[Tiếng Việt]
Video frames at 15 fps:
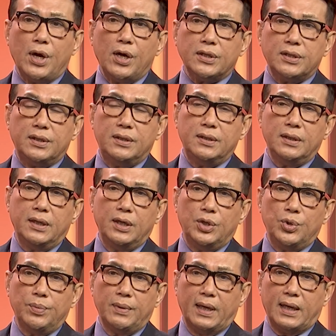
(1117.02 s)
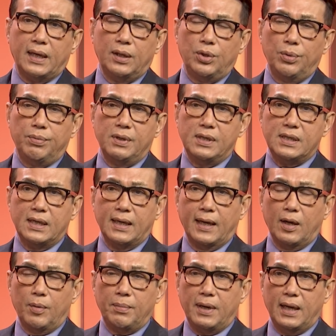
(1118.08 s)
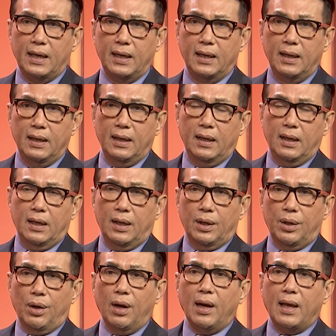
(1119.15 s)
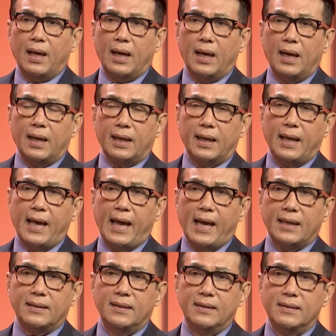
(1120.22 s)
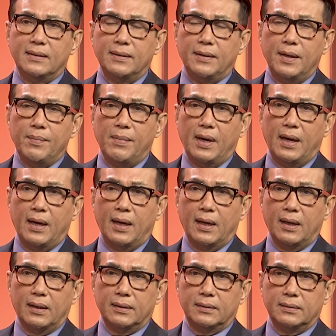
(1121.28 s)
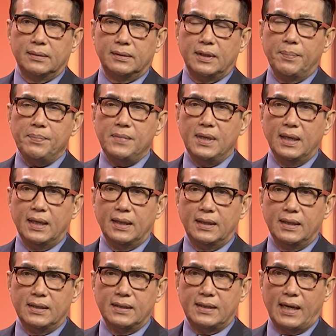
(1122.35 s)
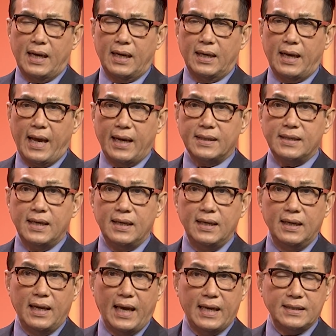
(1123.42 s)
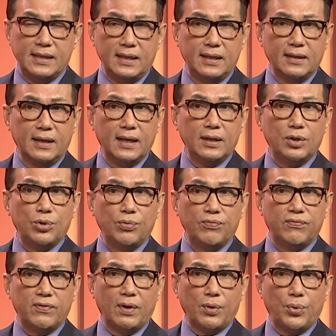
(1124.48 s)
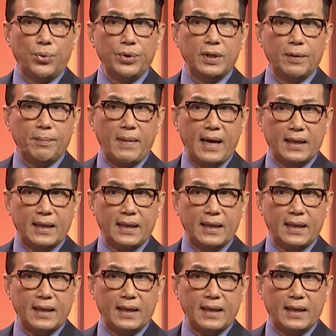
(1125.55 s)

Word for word: chó trước khi chúng ta kết thúc chương trình ngày hôm nay đó là cái hạn định để mà chấm dứt cái tình trạng hạn chế đi lại sẽ được kết thúc vào cuối tháng